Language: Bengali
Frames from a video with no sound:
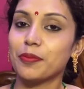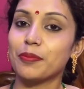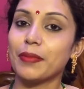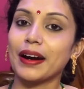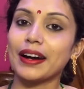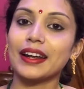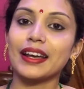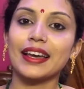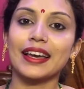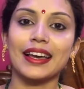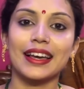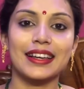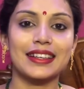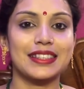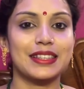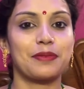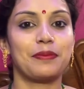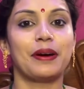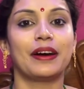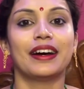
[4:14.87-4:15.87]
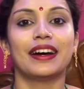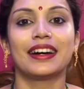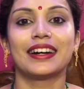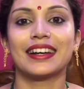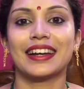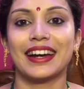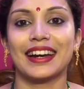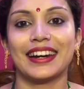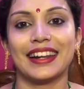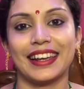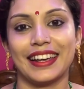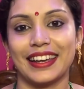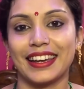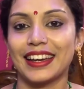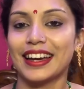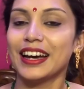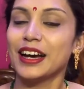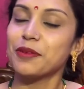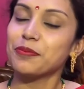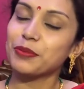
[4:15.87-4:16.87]
মানে এক্সে বার্কার
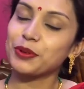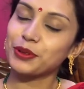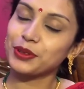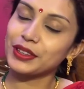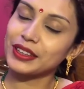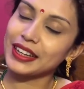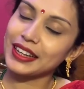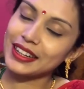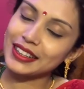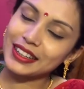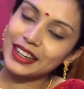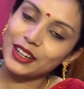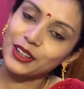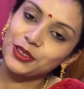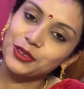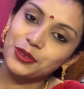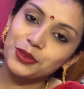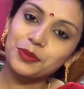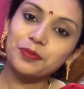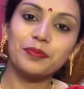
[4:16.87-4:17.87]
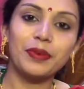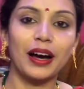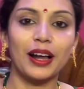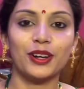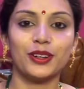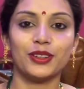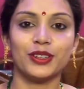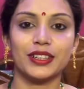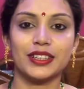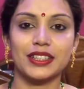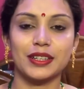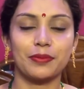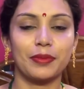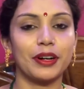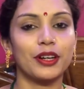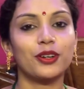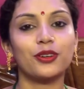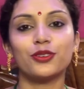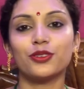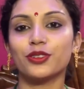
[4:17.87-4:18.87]
প্রত্যেকটা খুব ভালো হয়েছে
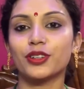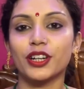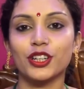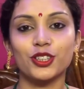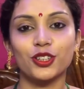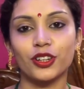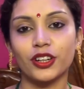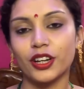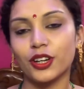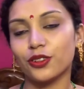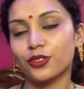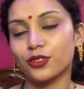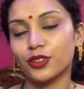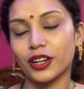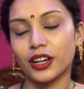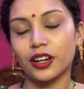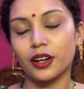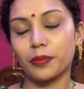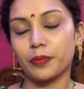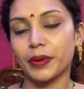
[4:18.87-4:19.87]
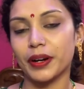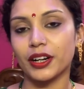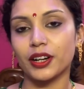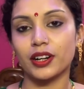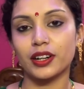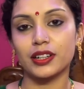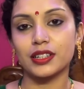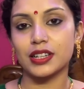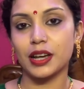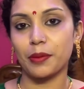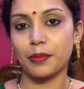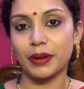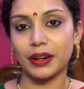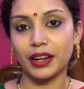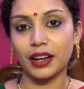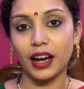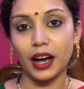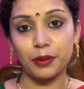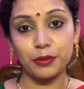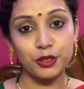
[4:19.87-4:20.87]
মানে কোনোটার সঙ্গে কোনোটা কম্পেয়ার করা যাবে না
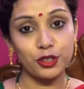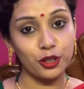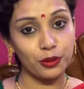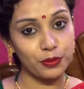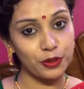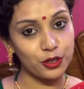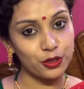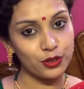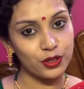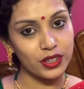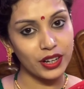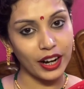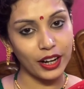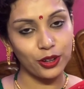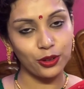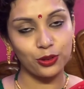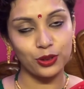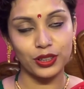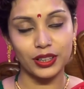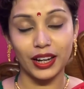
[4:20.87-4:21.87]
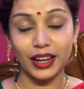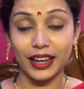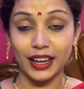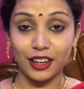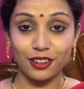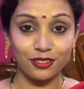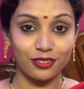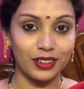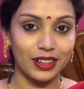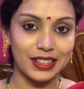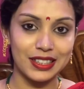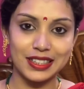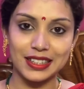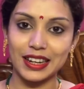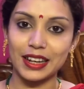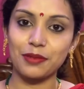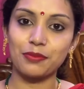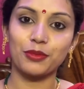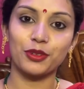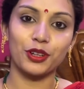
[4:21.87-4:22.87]
আমি সব কিছু ট্রাই করি না এই ফার্স্ট
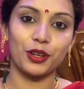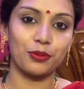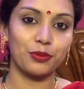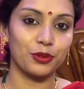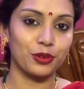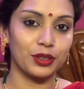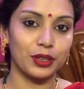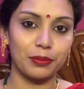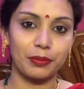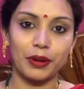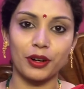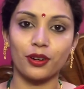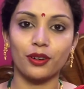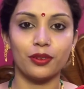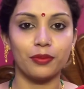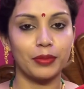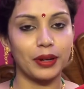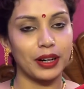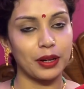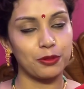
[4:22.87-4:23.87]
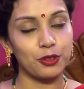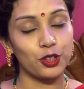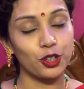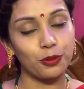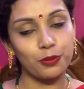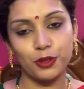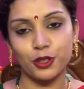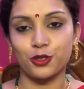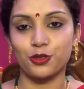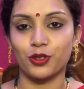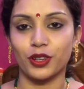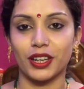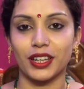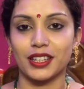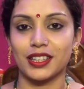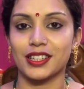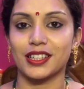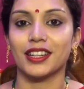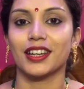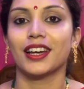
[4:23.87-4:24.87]
টাইম বোধহয় বলতে পারো মানে আমি সব কিছু
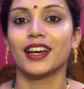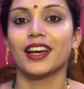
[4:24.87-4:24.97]
খেয়েছি